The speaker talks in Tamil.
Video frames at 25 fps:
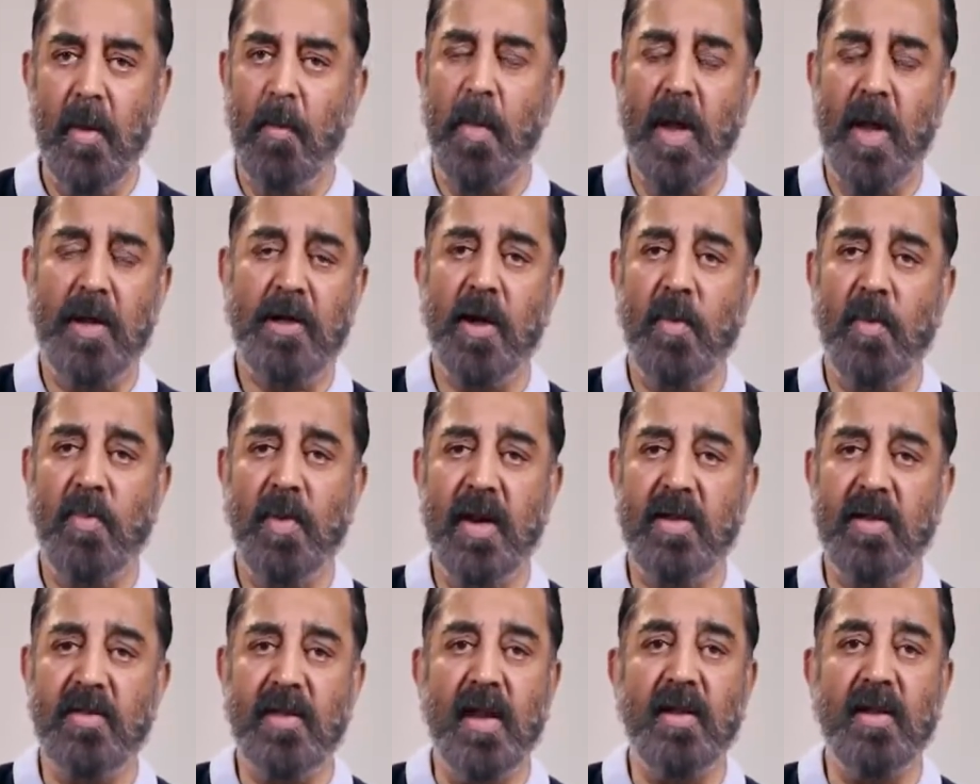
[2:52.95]

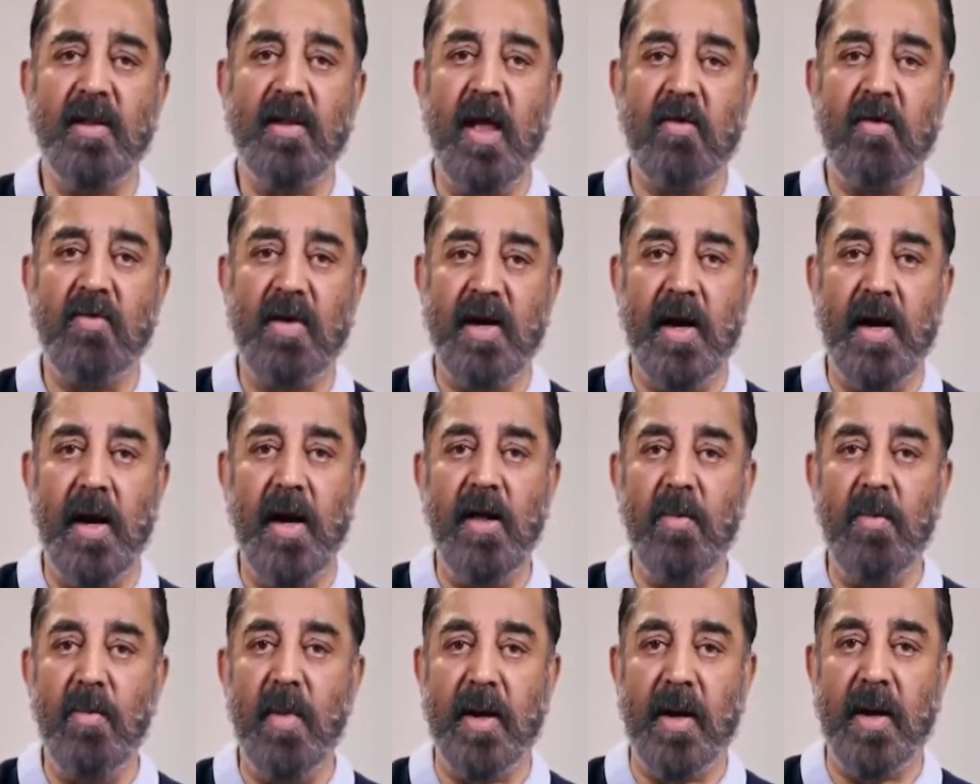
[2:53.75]
மற்றபடி தன்
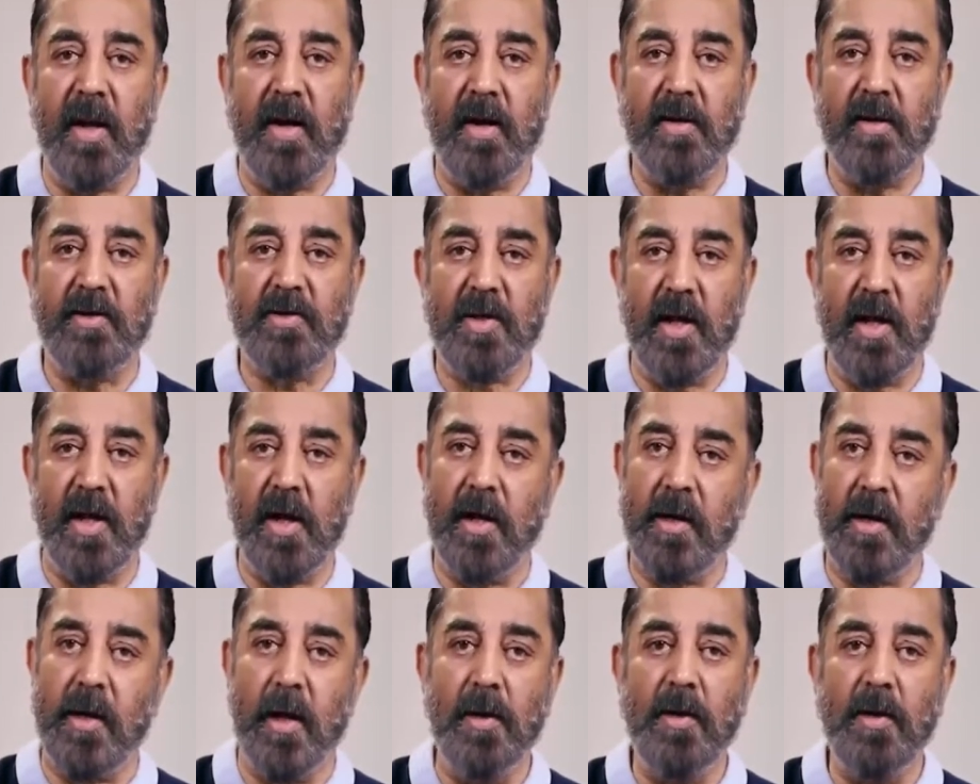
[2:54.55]
தவறுகளை மறைக்க
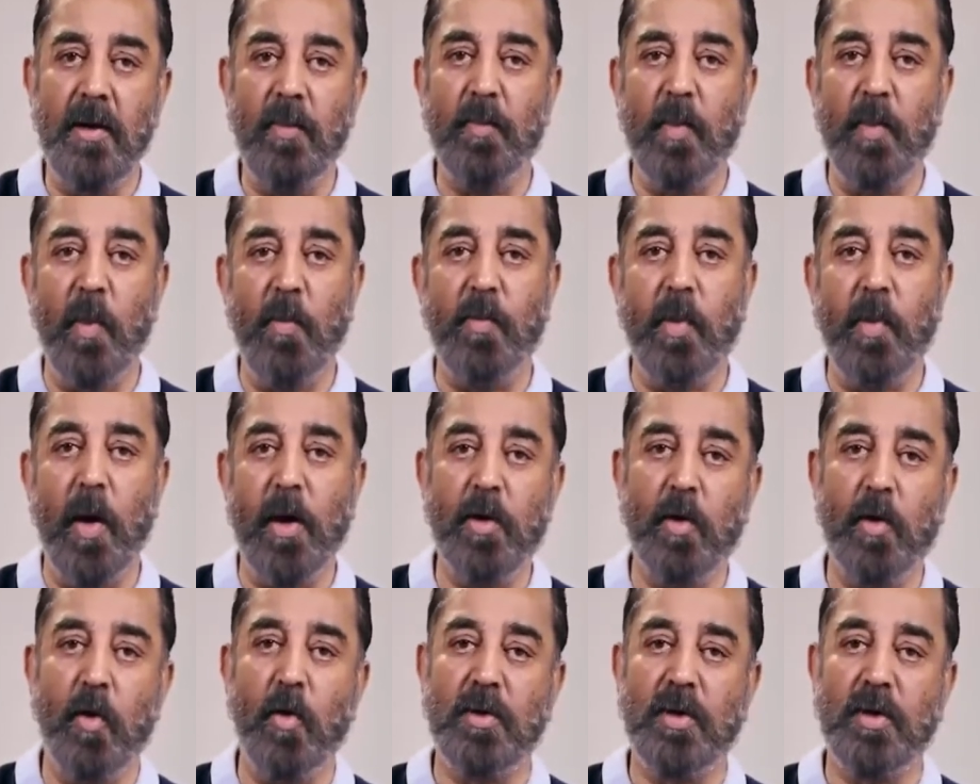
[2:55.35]
சிலர் எழுப்பும்
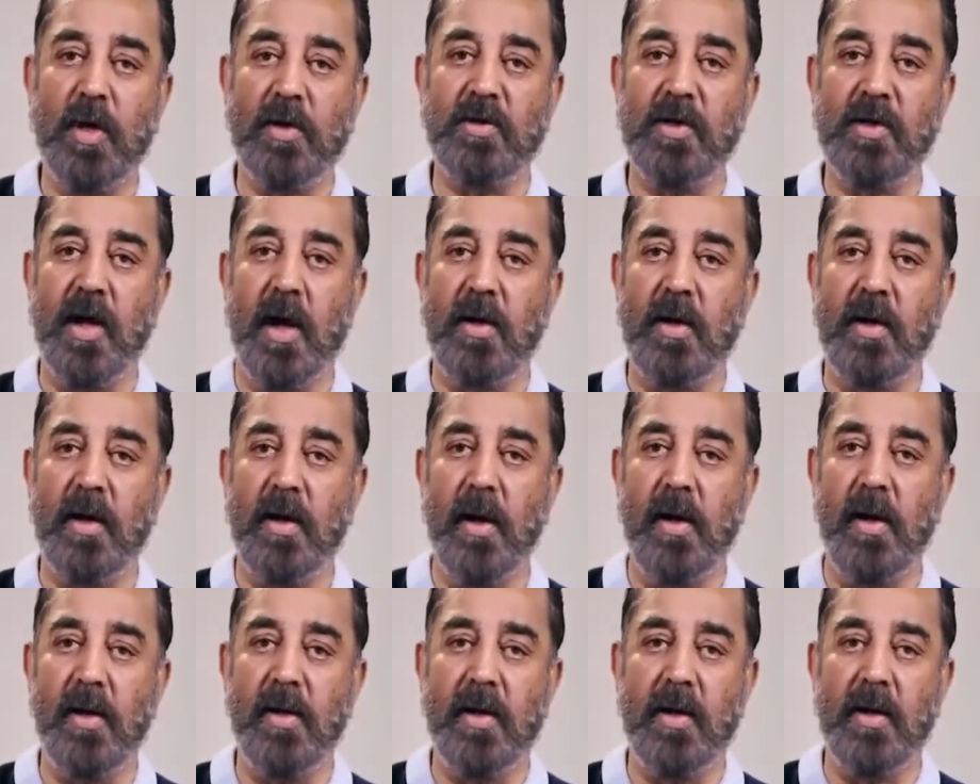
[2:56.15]
பொய்க்
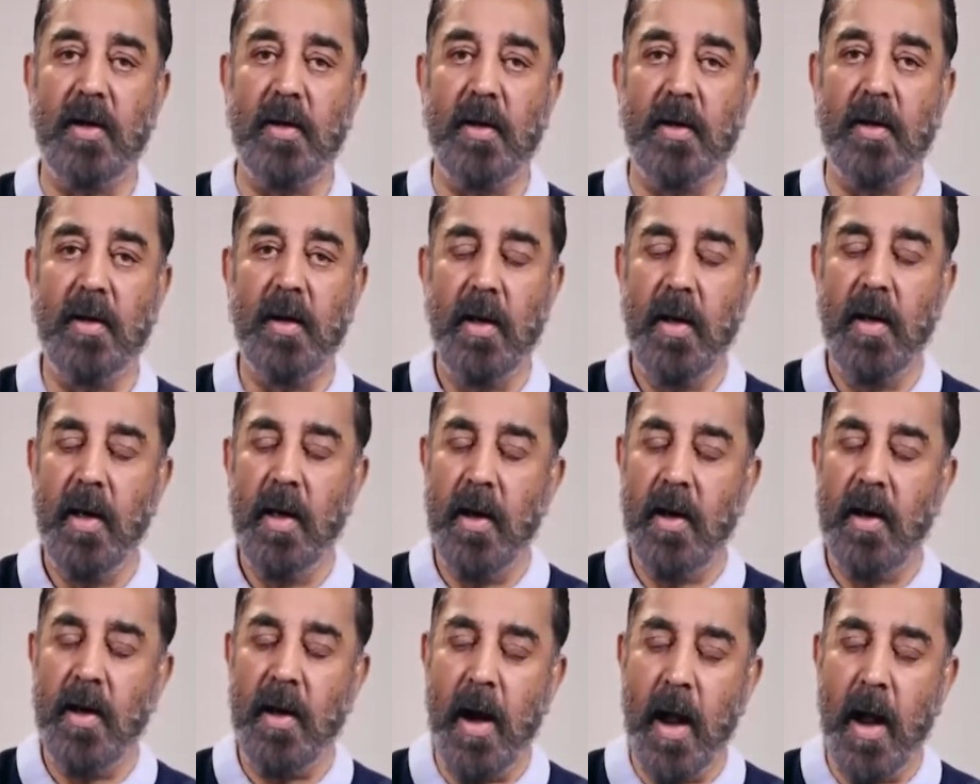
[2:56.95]
குற்றச்சாட்டுகளுக்கு
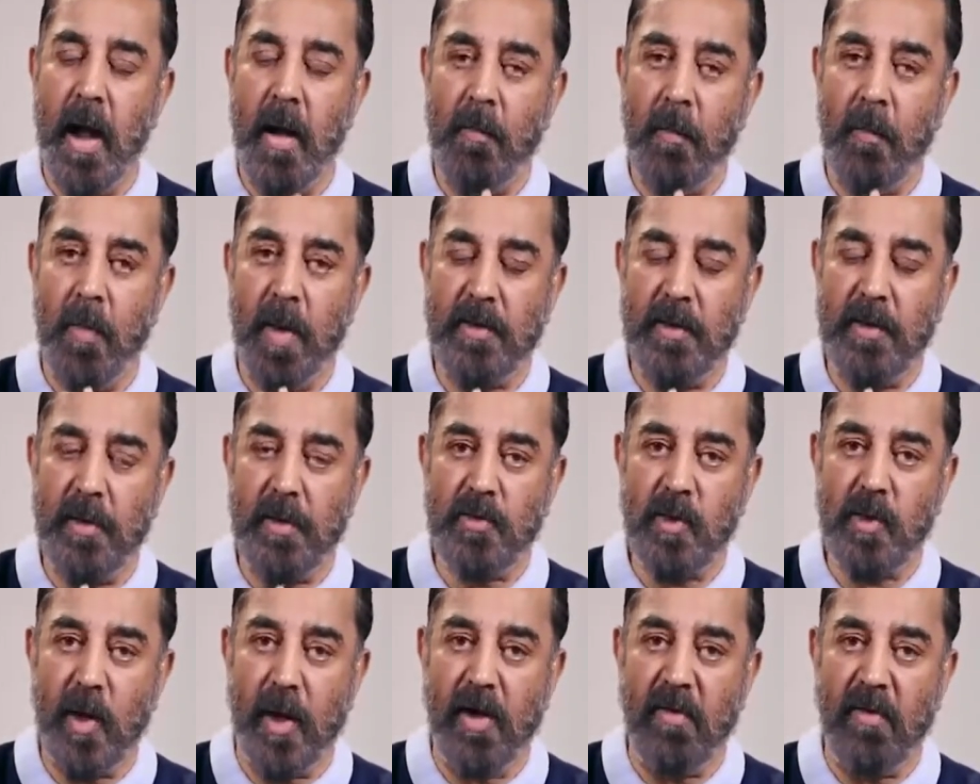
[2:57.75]
நாம்
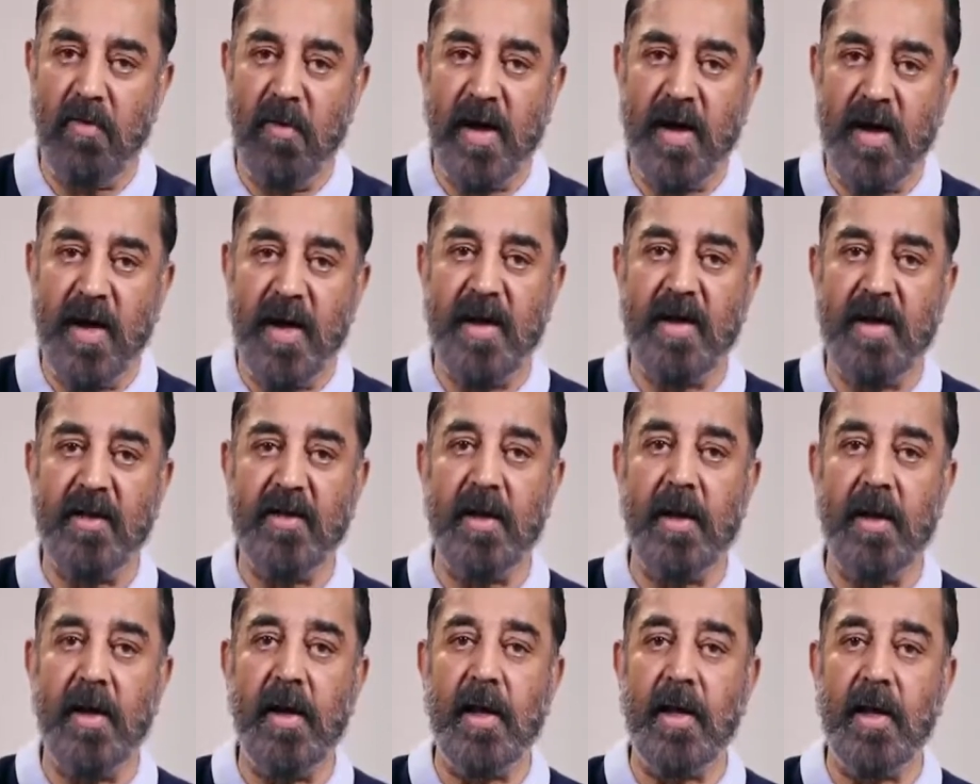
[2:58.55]
பதில் சொல்ல
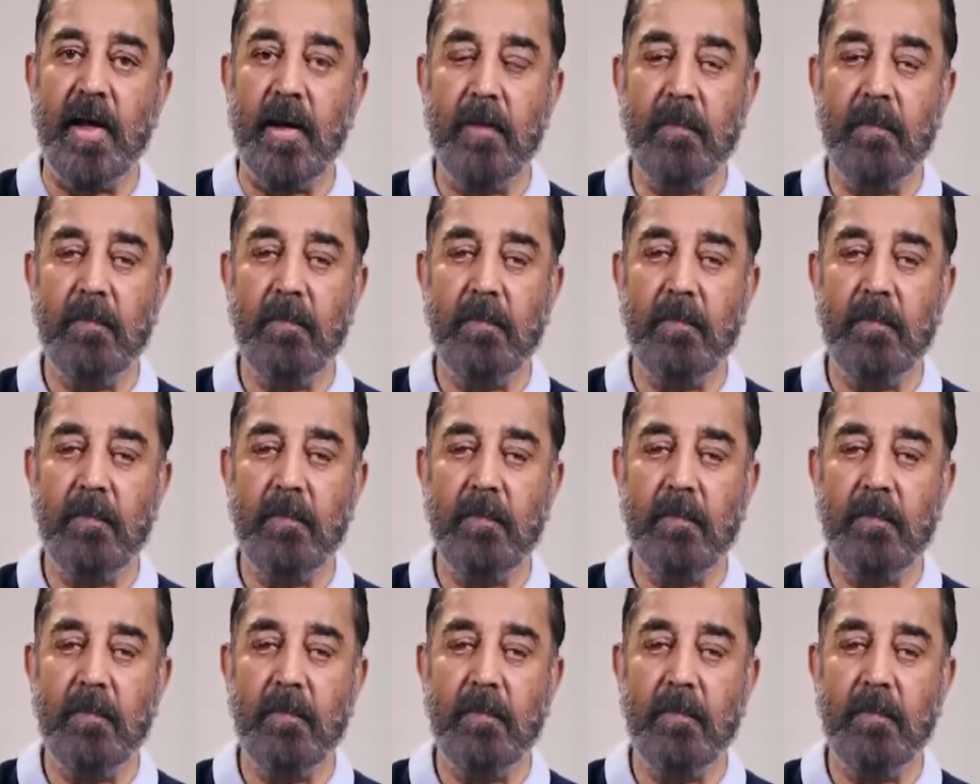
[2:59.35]
வேண்டியதில்லை